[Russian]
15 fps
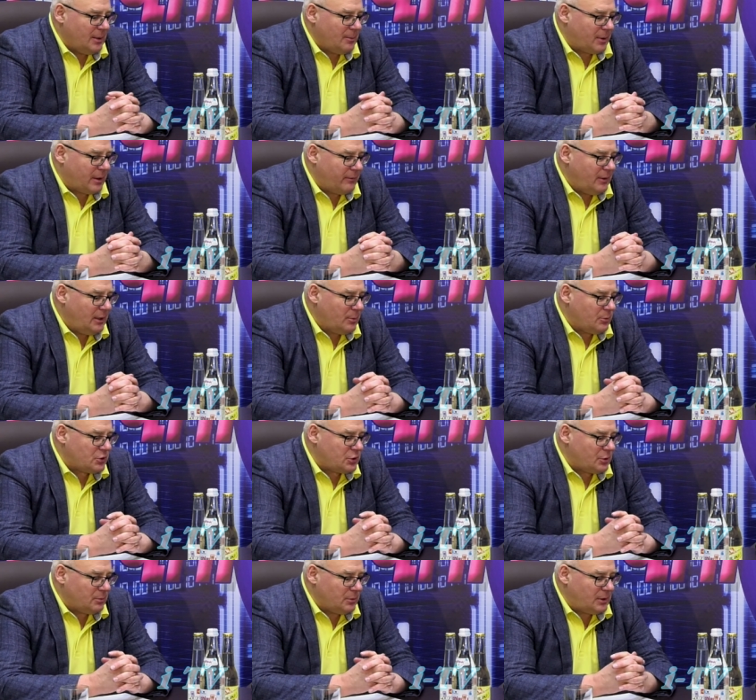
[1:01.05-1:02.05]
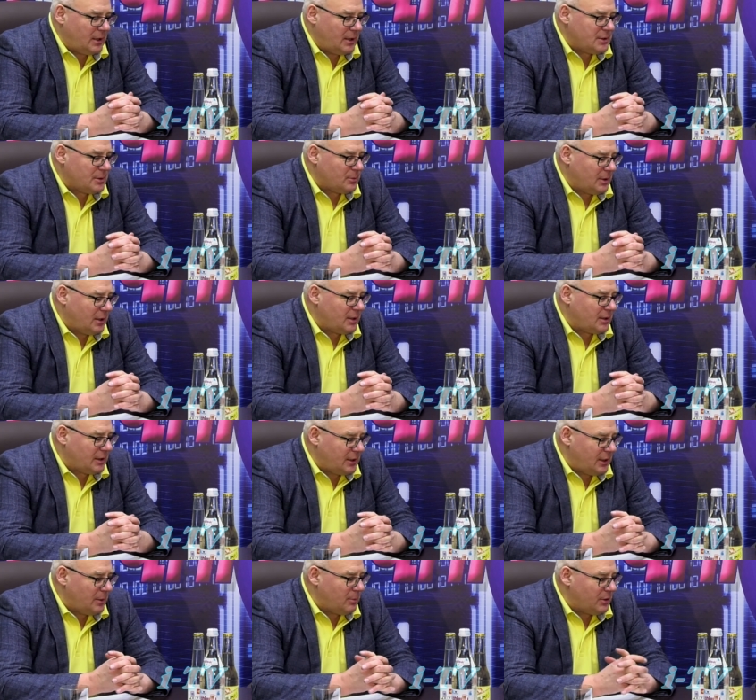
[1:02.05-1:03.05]
Провыли мы, что мы тратим да,
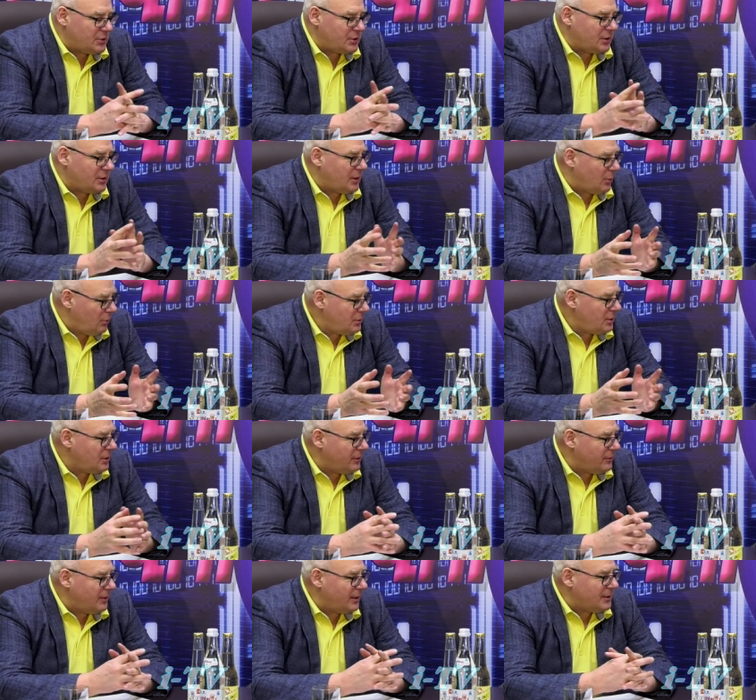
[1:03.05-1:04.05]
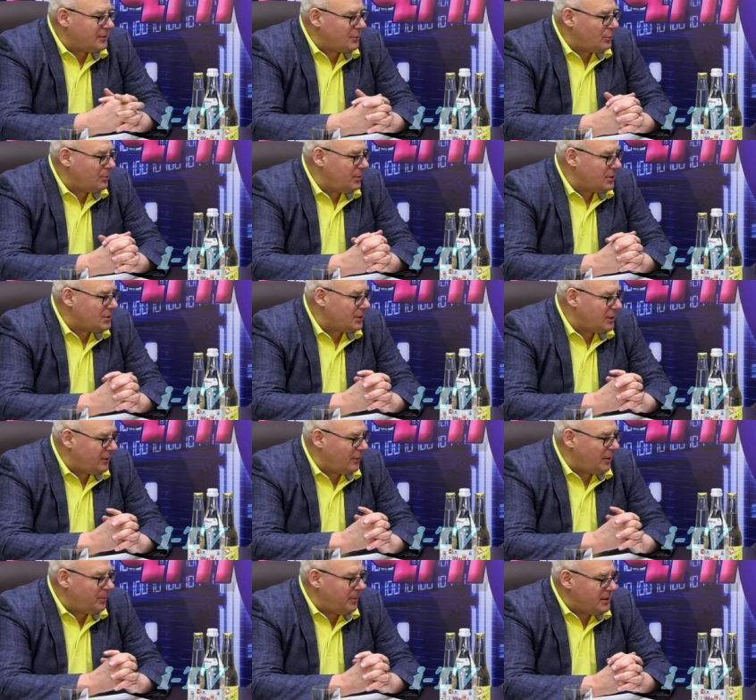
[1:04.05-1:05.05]
такие большие налоги, говорят зарубежные
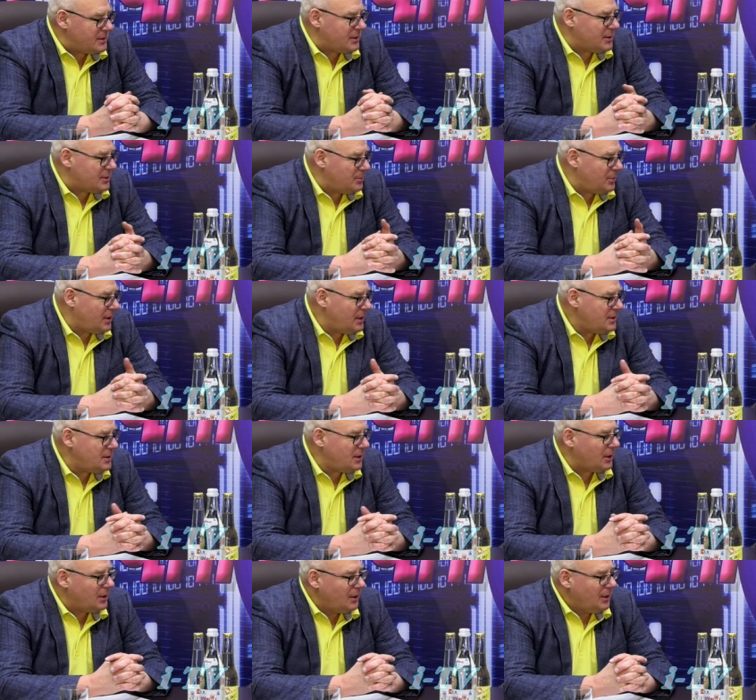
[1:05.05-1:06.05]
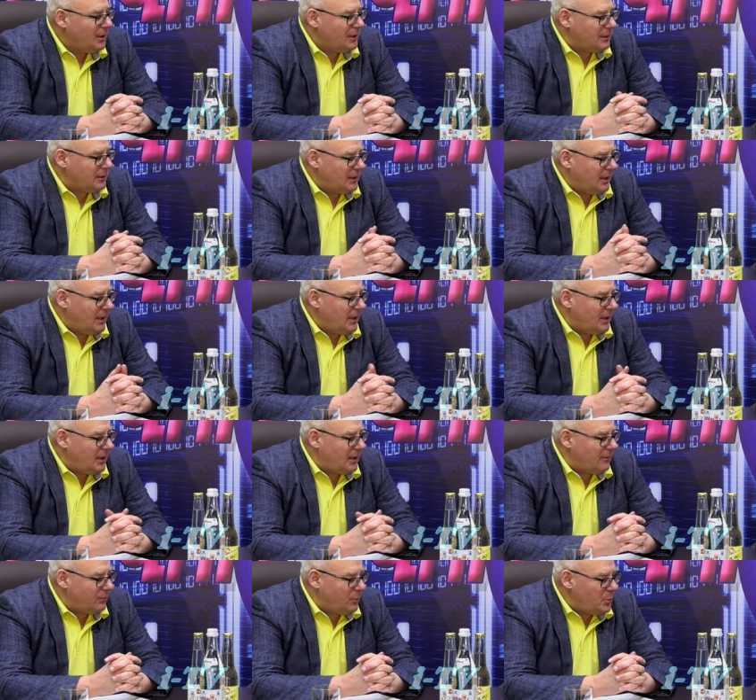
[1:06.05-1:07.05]
европейские избиратели,
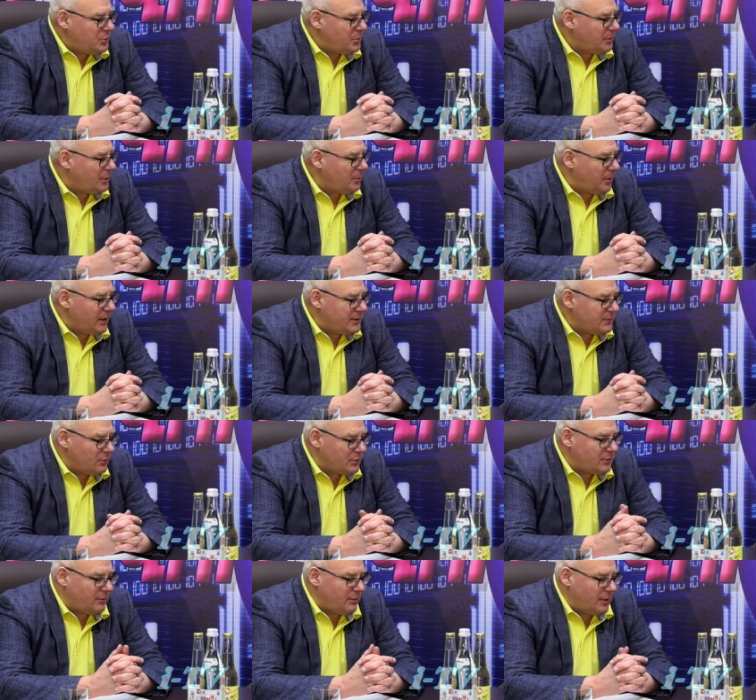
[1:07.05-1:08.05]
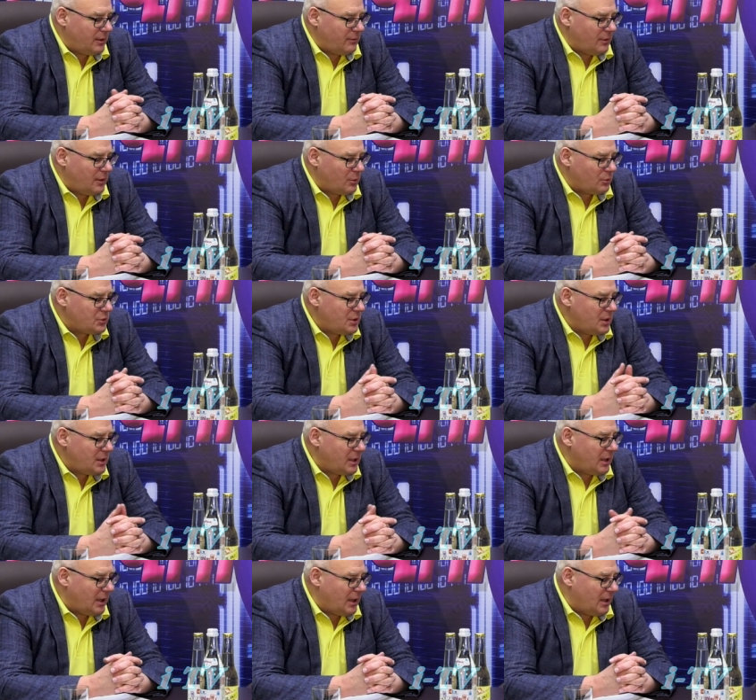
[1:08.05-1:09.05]
на, в общем-то, производство
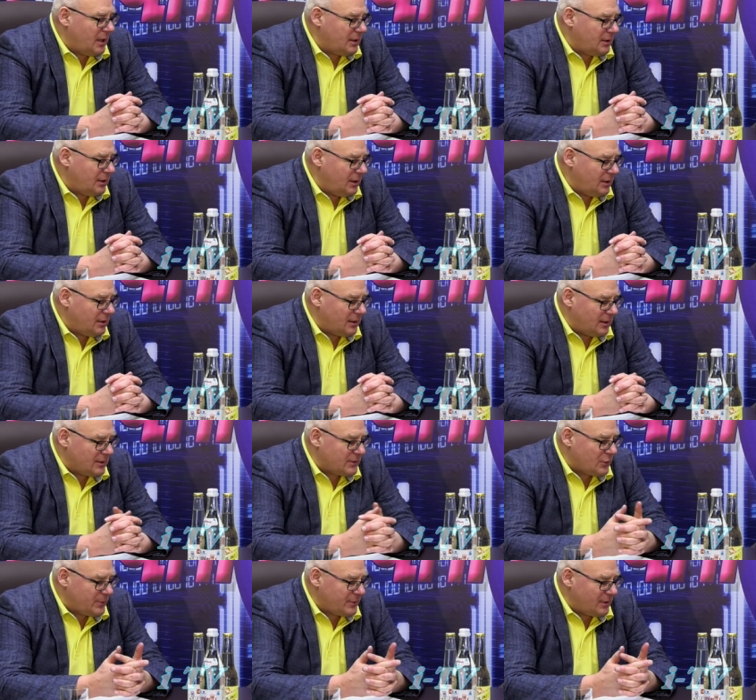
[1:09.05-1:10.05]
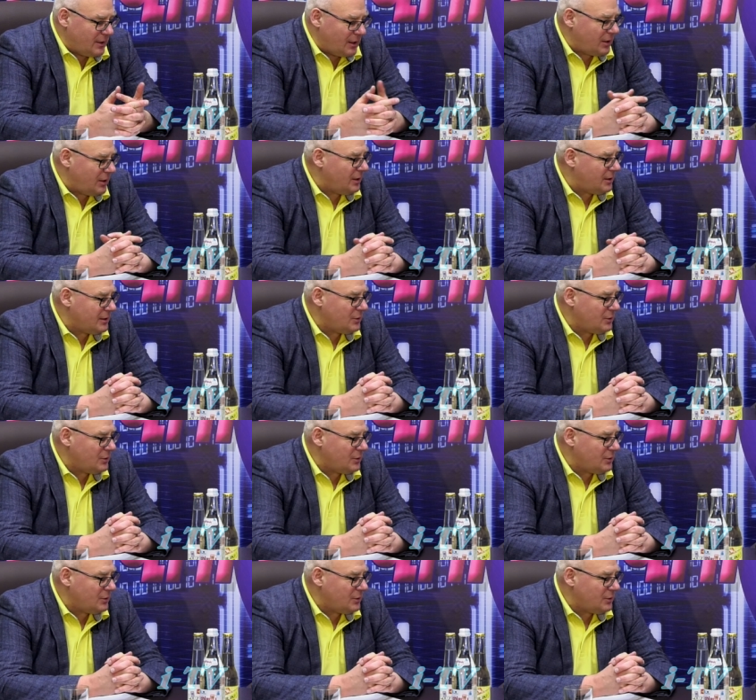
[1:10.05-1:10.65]
вооружений, а не на собственные какие-то